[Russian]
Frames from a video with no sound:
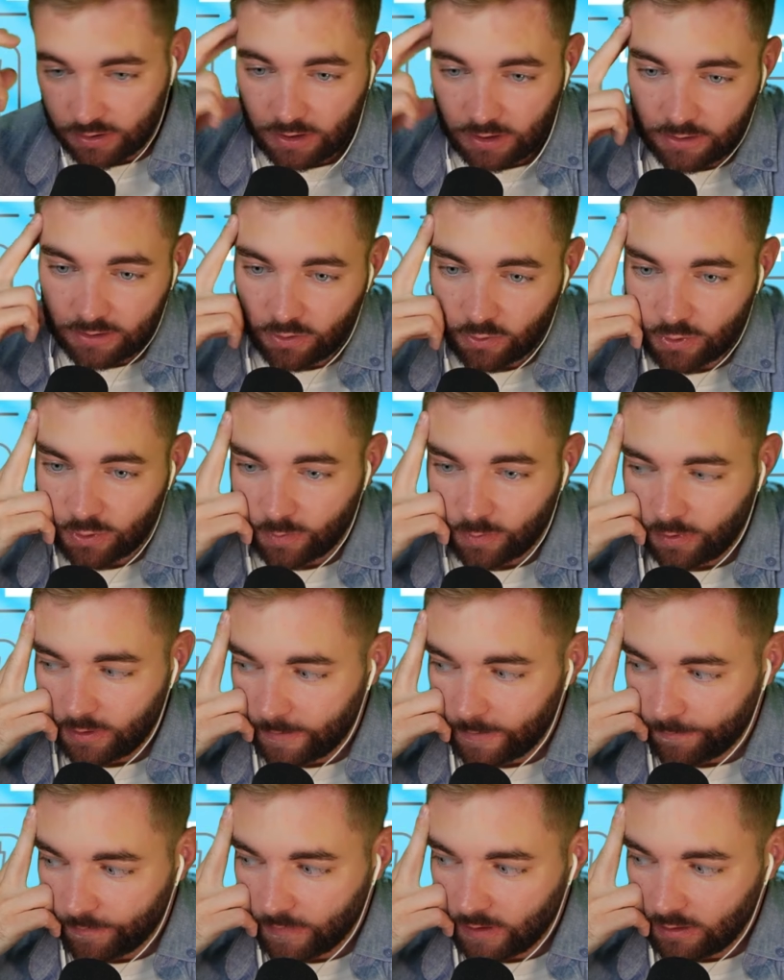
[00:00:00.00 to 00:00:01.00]
то, чтобы
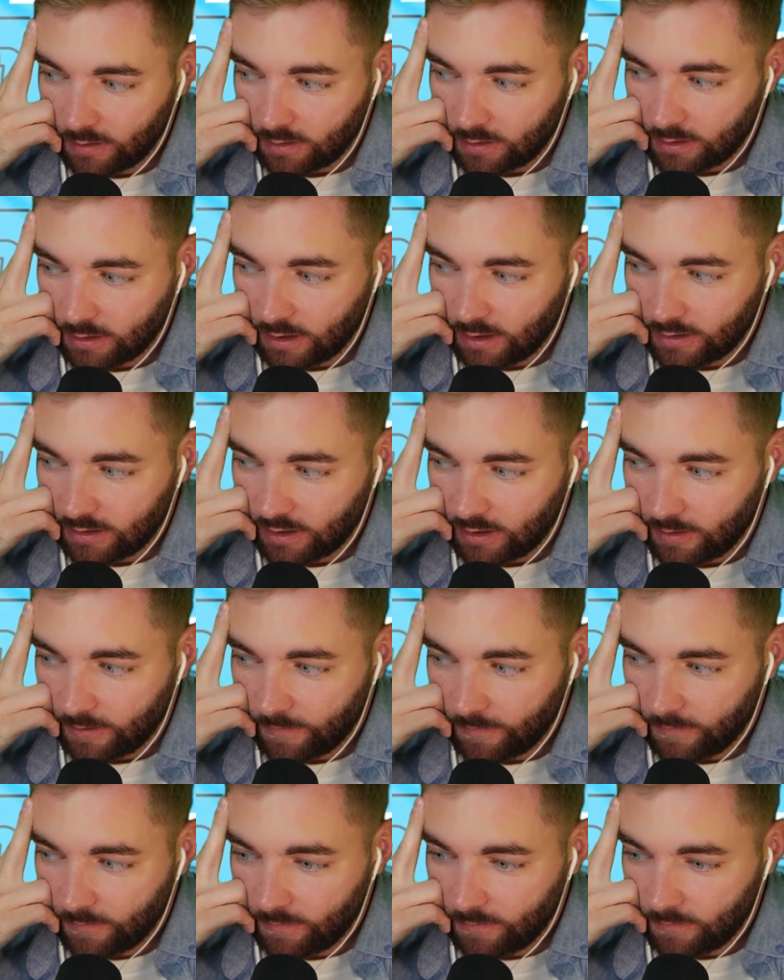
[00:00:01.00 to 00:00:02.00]
э, как-то,
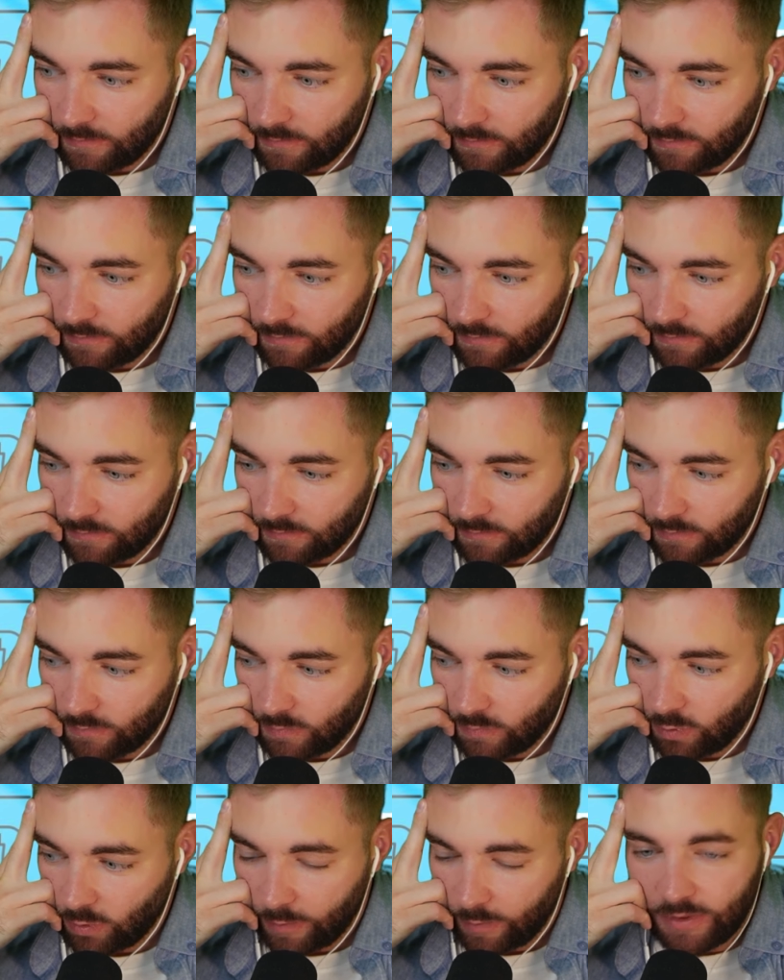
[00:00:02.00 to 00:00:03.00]

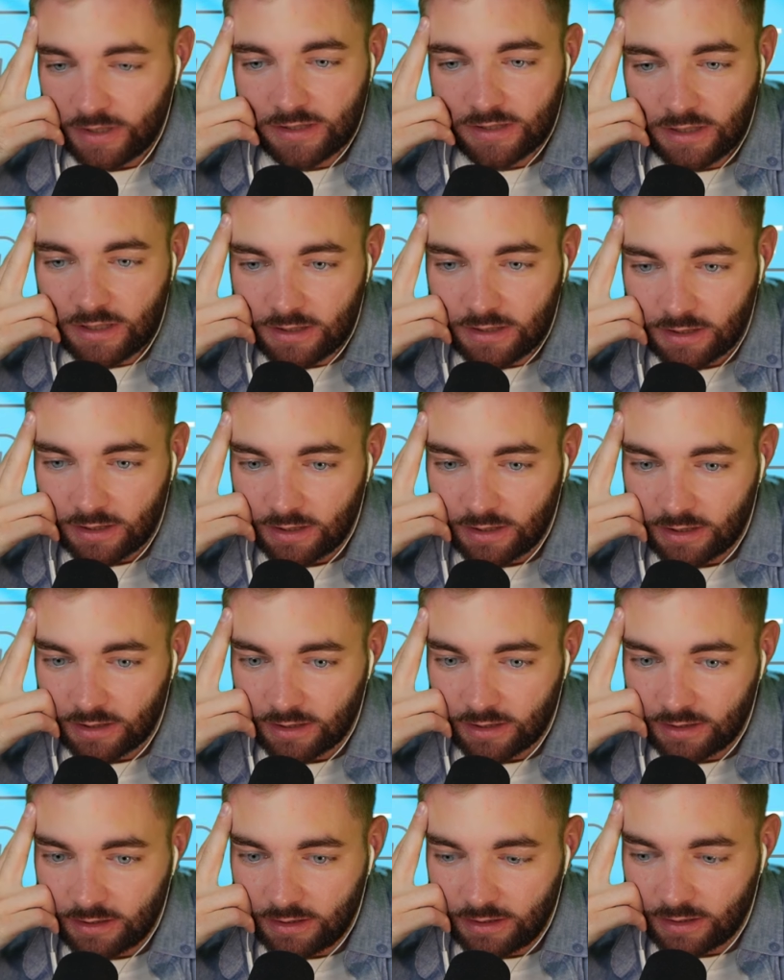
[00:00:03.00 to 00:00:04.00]
ну, объяснить и,
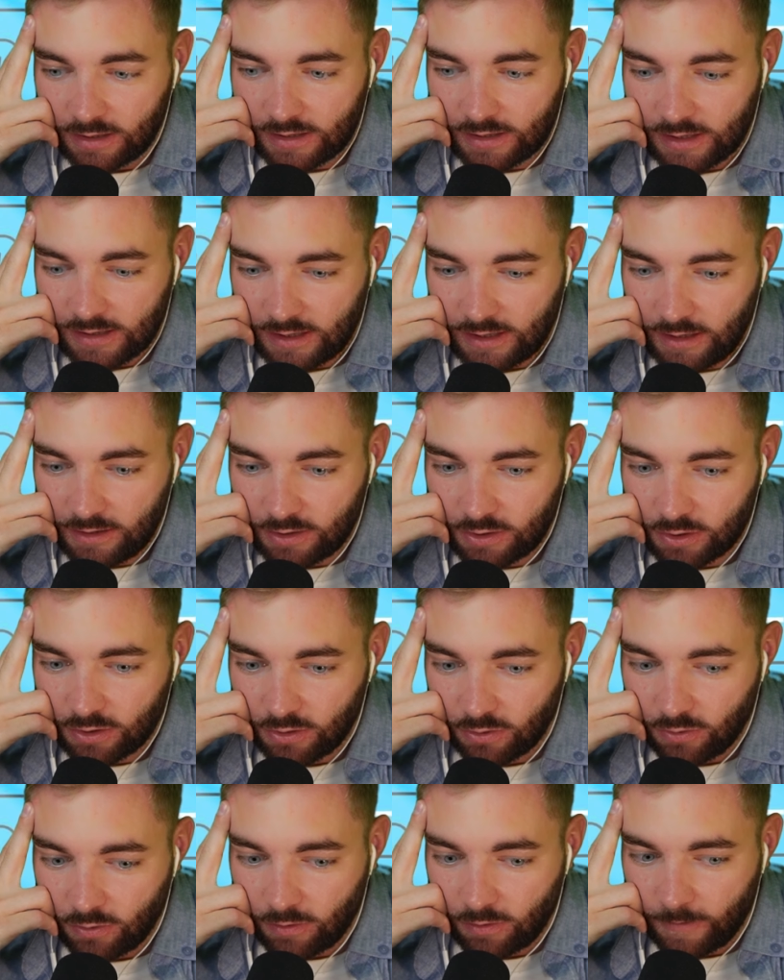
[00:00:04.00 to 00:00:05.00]
и рассказать,
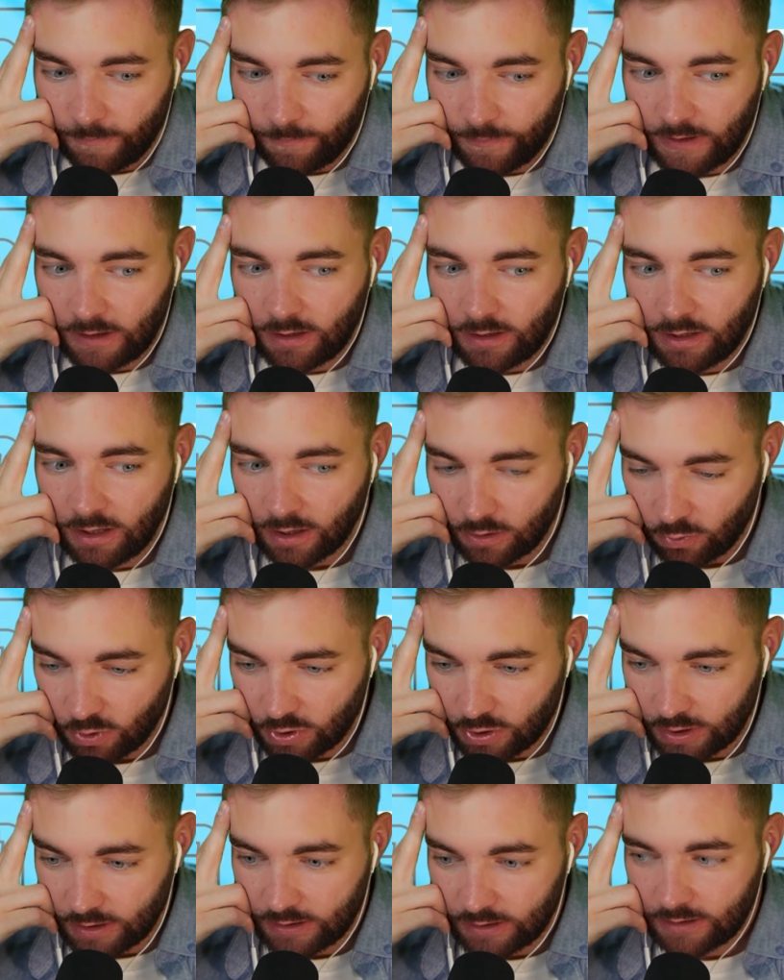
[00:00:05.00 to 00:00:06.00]
что
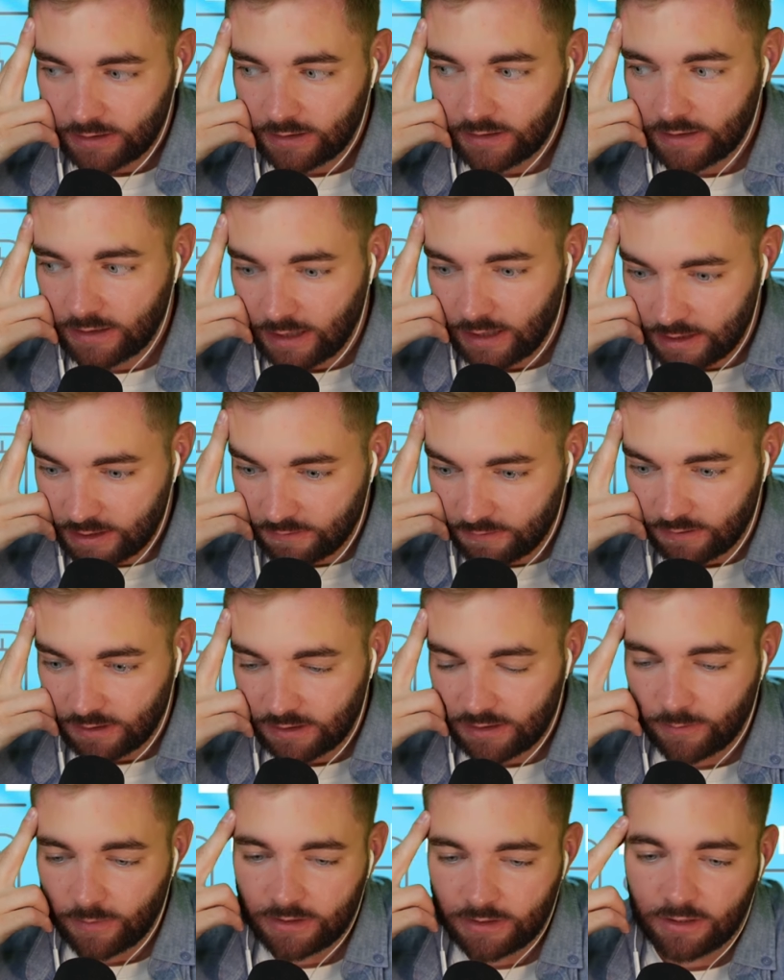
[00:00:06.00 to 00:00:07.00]
хорошая, качественная
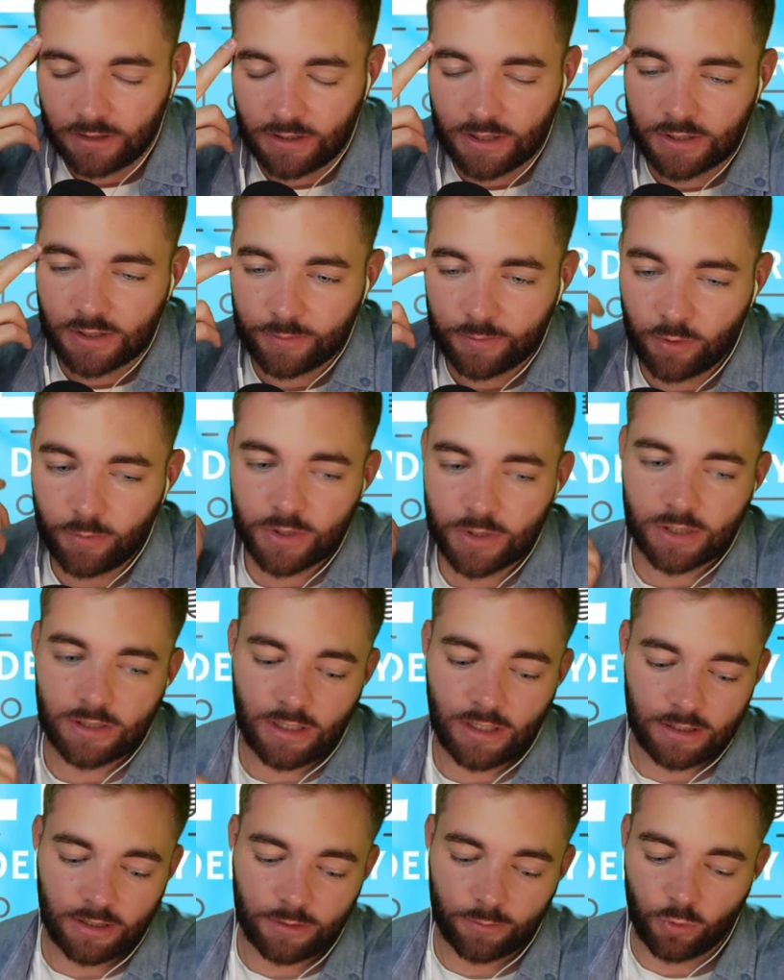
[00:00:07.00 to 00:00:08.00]
стоматологическая помощь, она
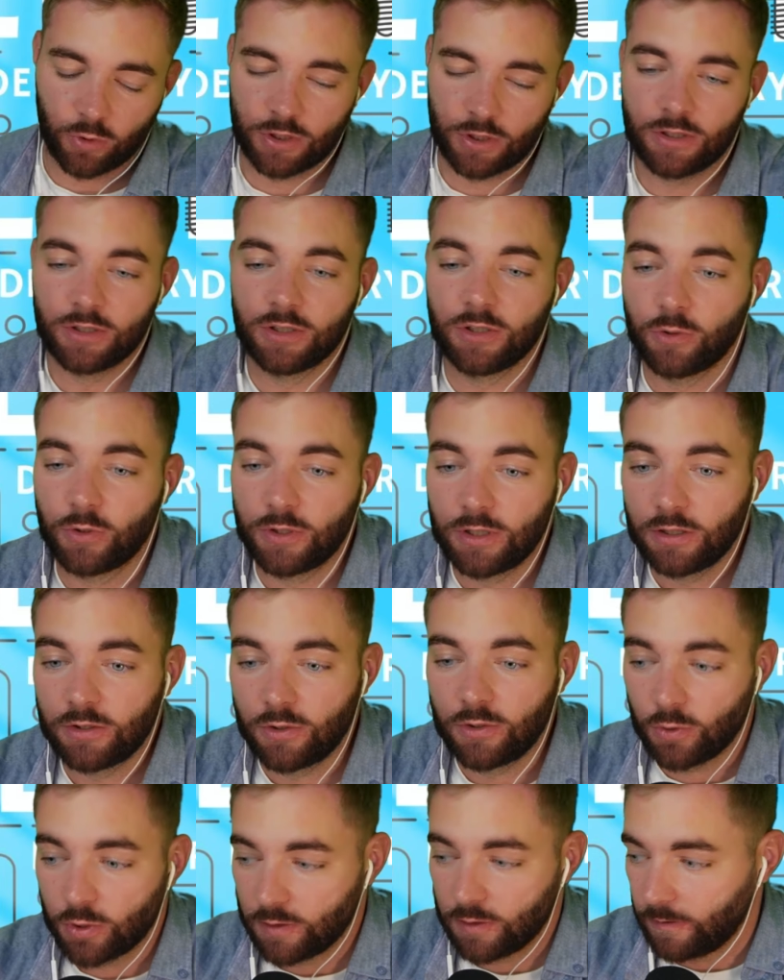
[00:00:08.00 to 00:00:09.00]
не может стоить
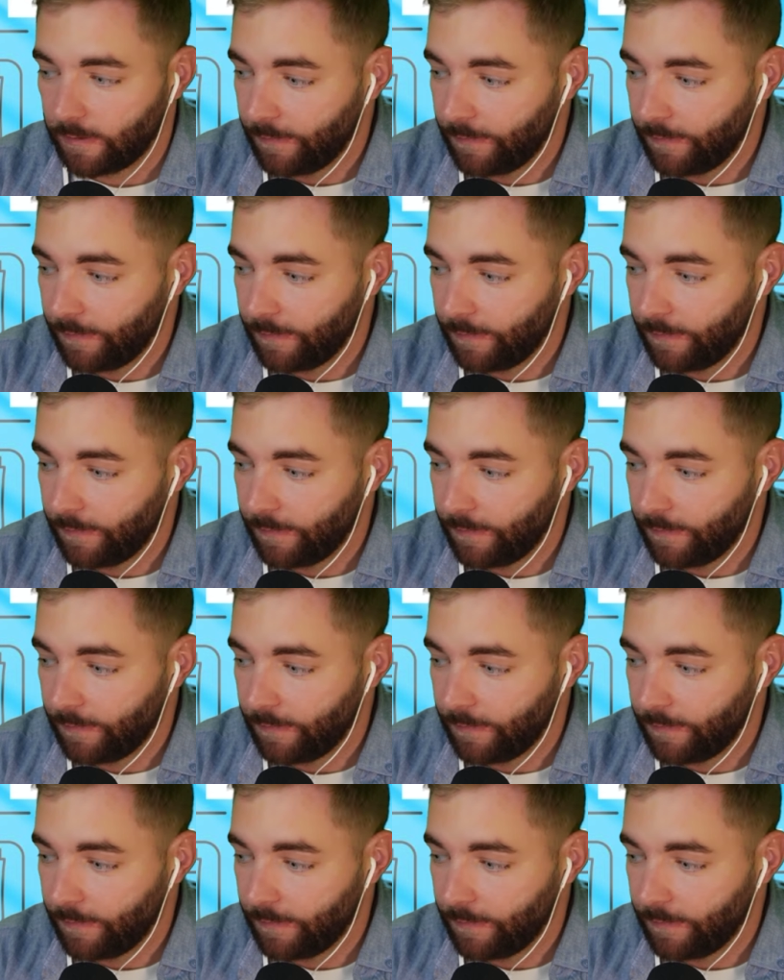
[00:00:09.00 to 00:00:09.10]
дешево.